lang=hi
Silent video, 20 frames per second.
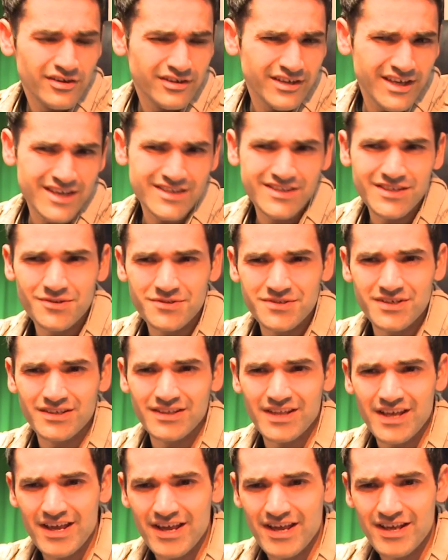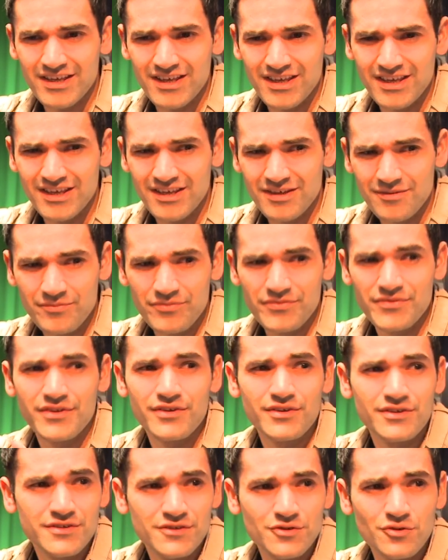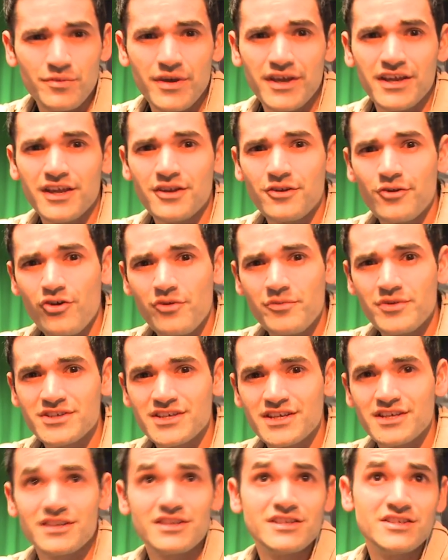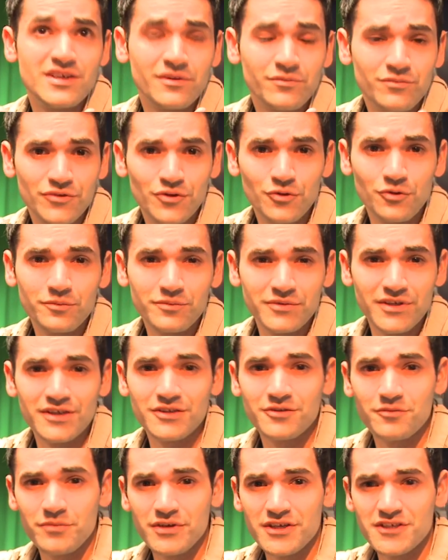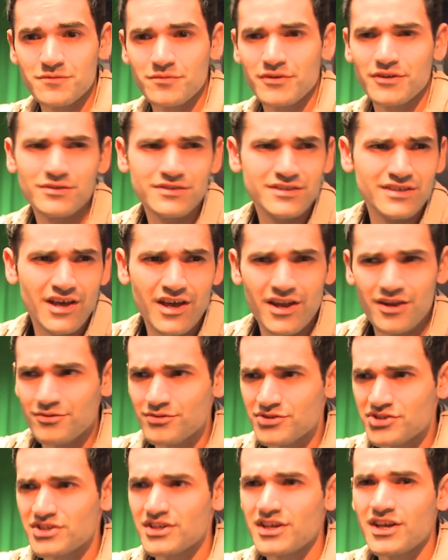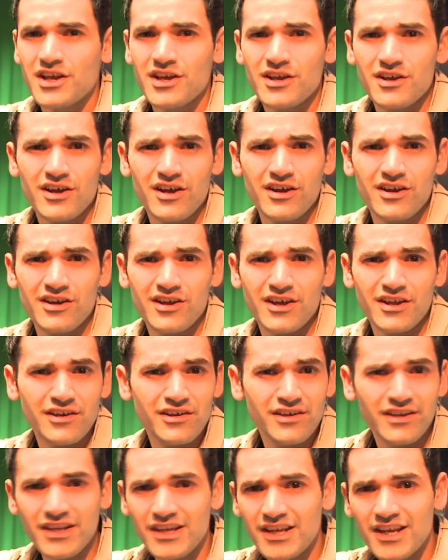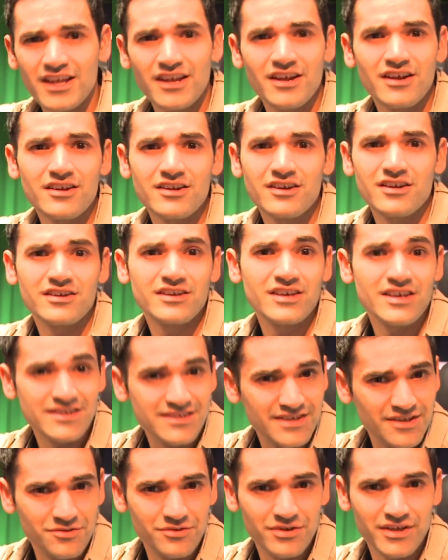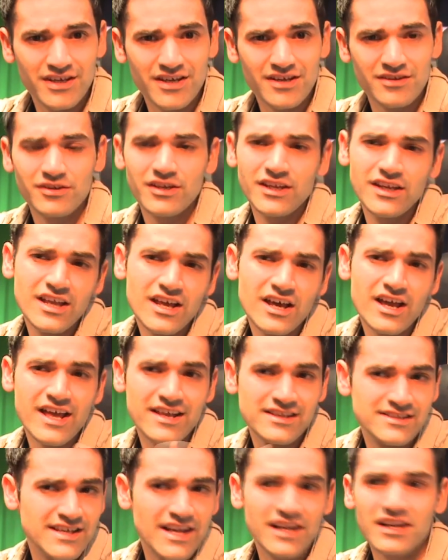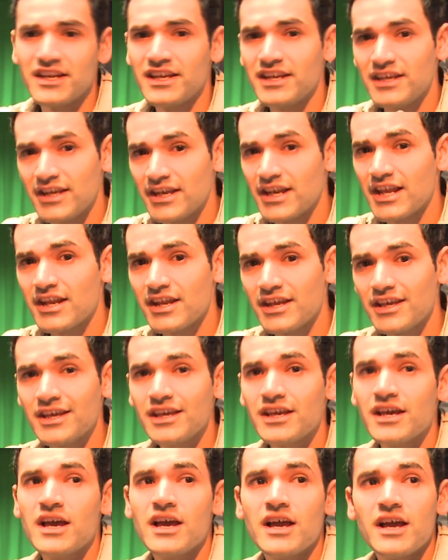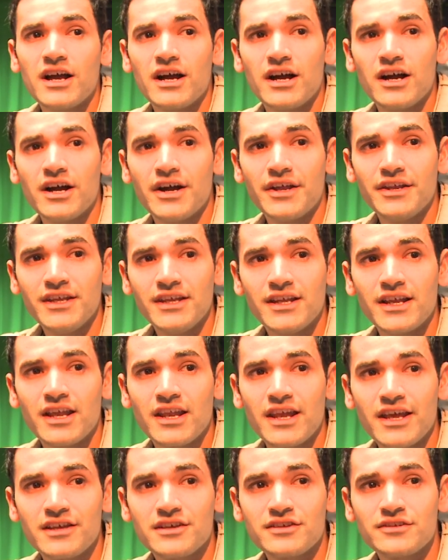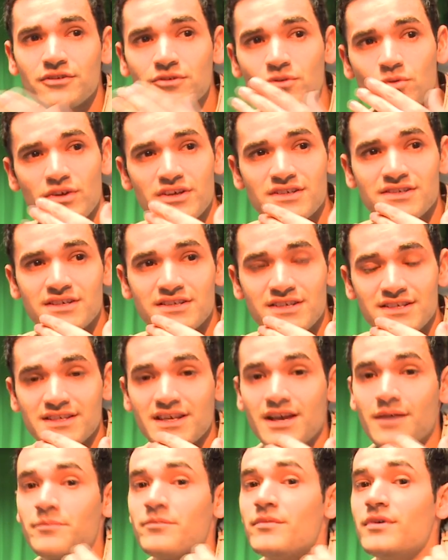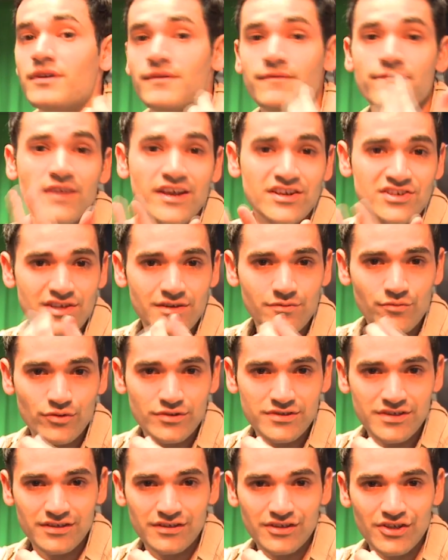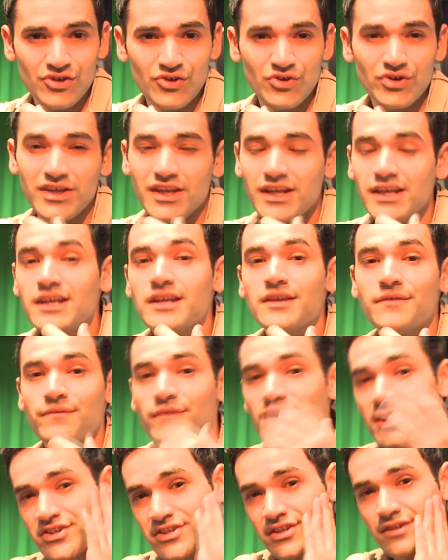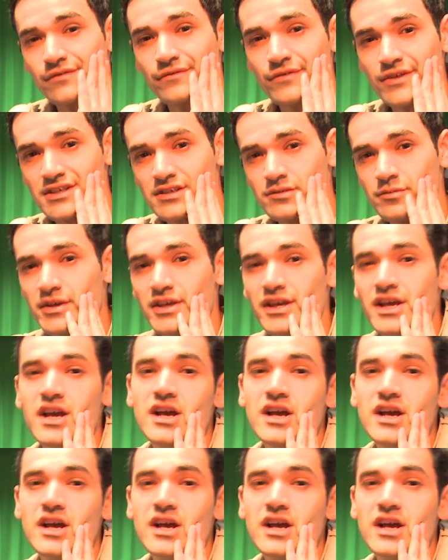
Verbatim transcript: कैसे हो सकता है कि सुबह के नौ बजे जब धूप थी तो बीच पे तो सारा कुछ आ, नीले रंग का कैसे हो गया नीला एग्जैक्टली exactly नीला नहीं आ, नीला लाइक थोड़ा सा जैसे आप रिफ्लेक्शन बोल सकते हो नीली रिफ्लेक्शन फेस पे